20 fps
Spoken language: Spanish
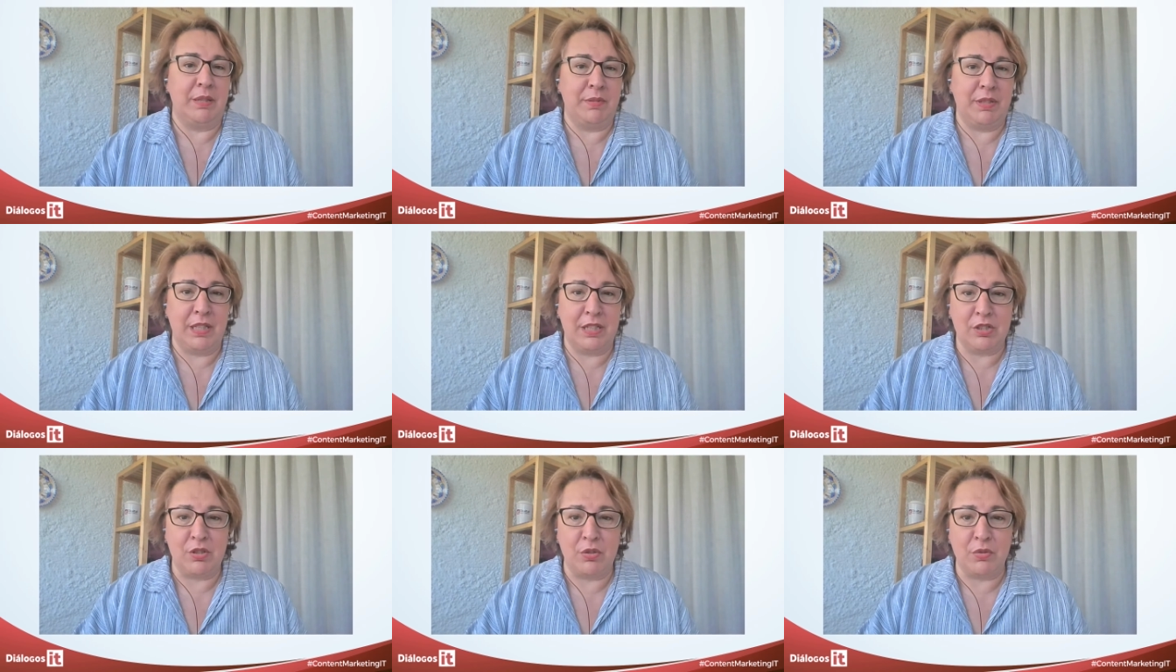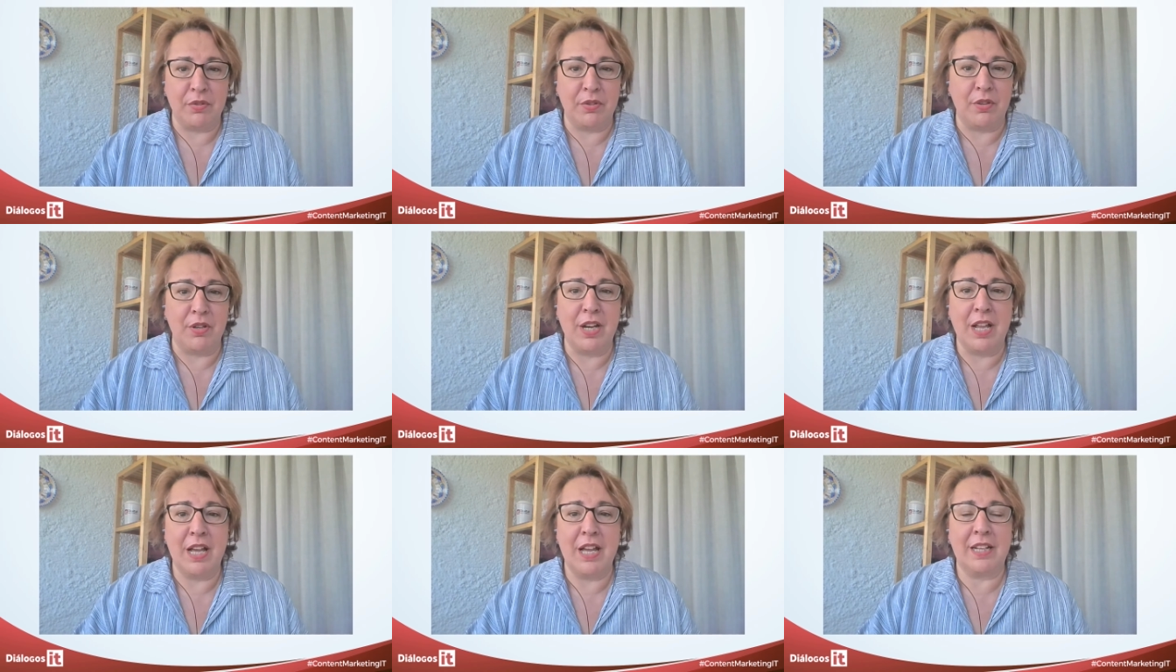qué viene a
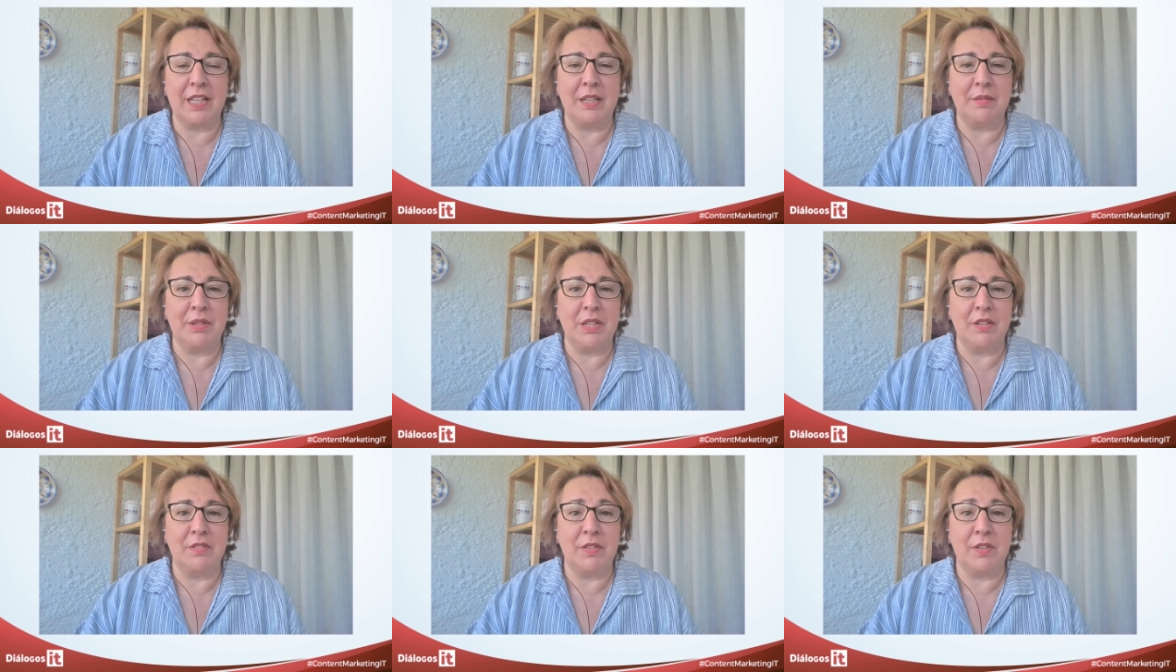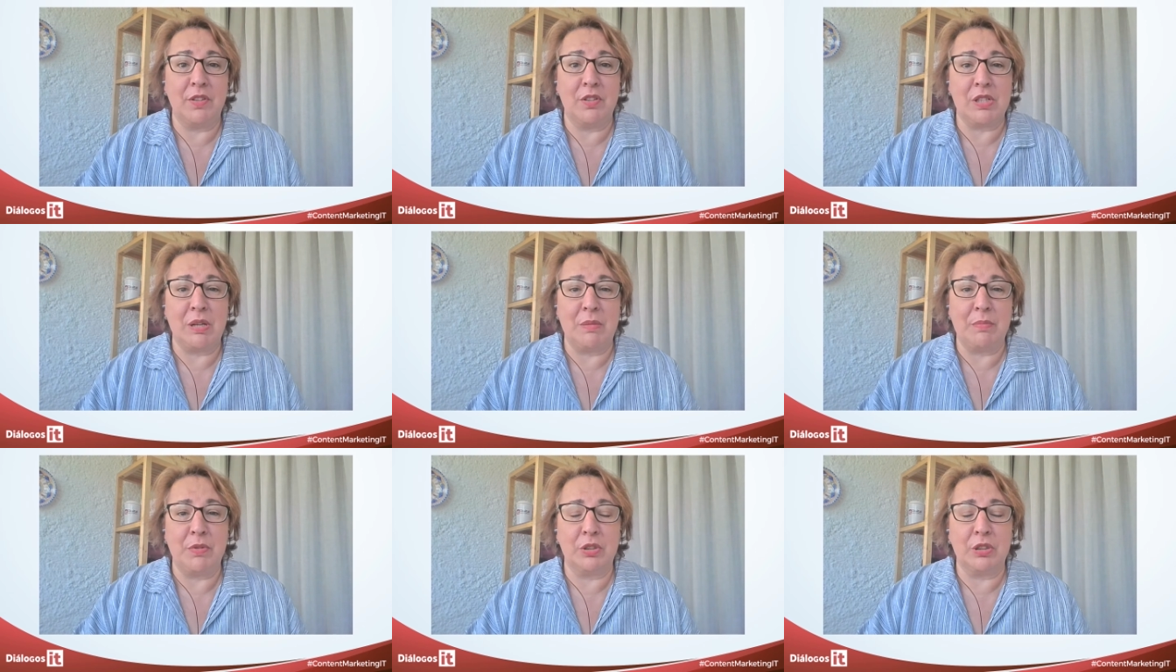solucionar, qué
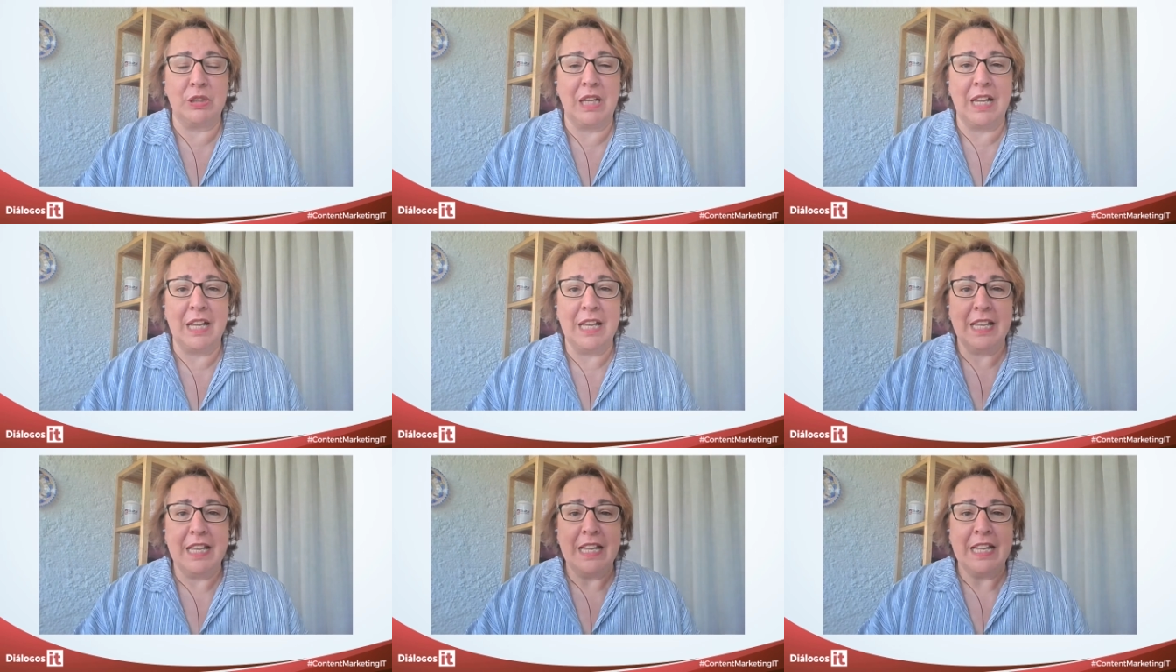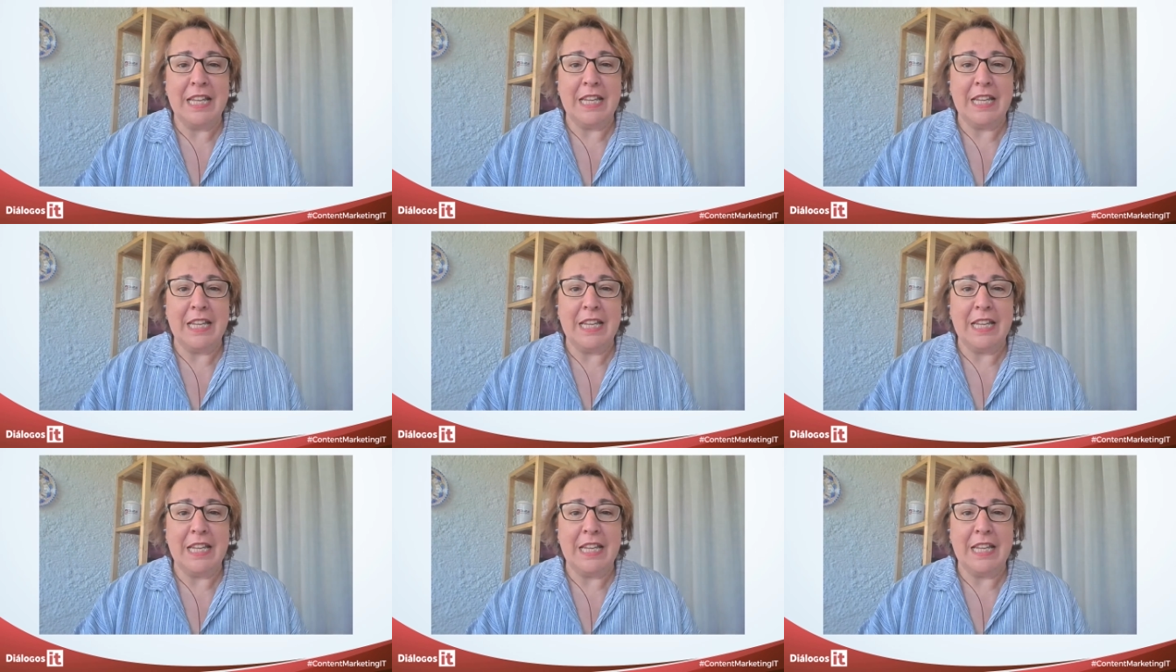beneficios aporta